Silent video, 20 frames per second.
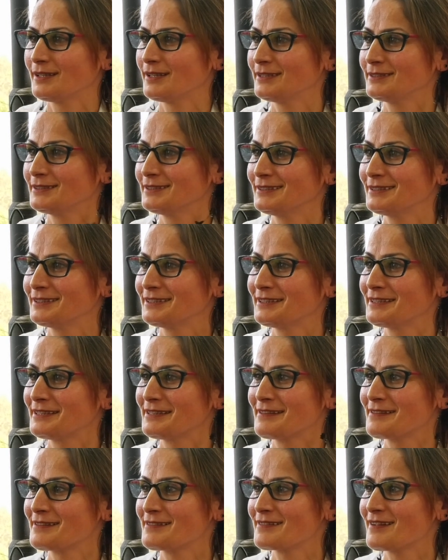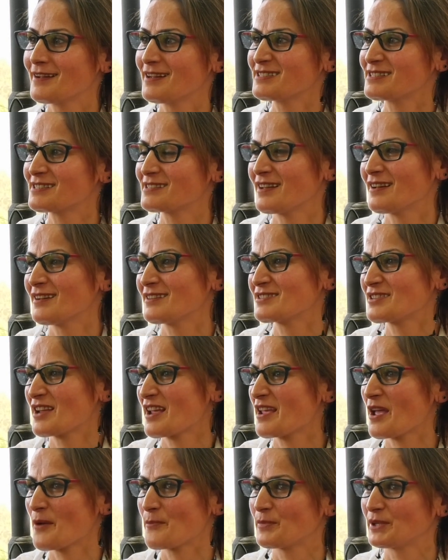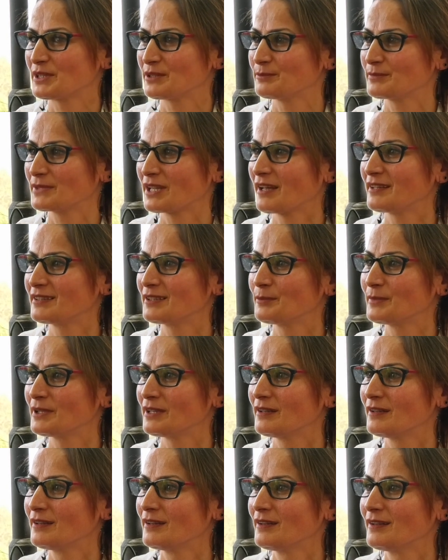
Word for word: hani e, asla şey yapmadım kendimi